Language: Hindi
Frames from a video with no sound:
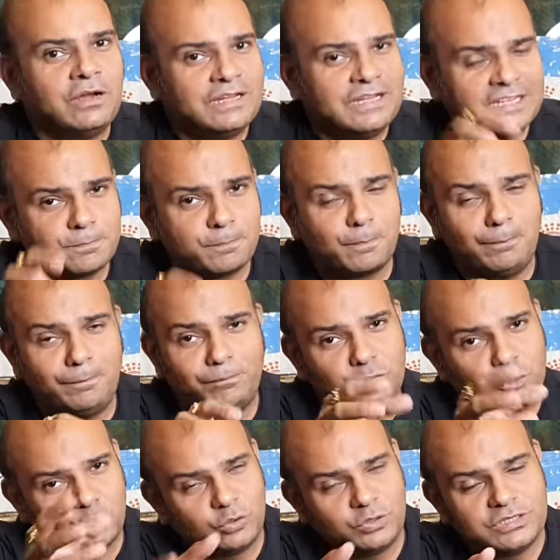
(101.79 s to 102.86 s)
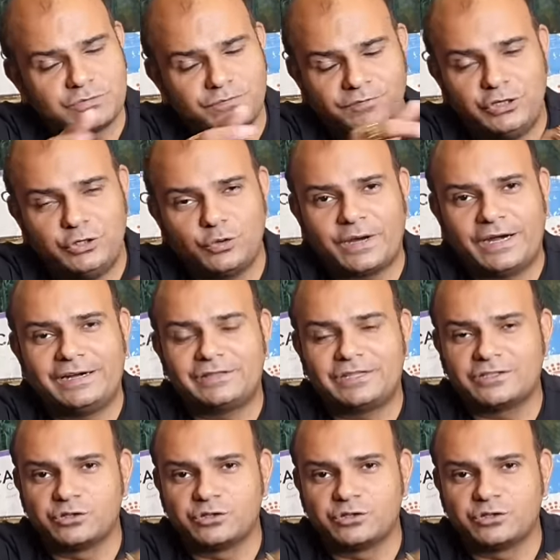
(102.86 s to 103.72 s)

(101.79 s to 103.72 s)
इस तो इस वीडियो का एंड तक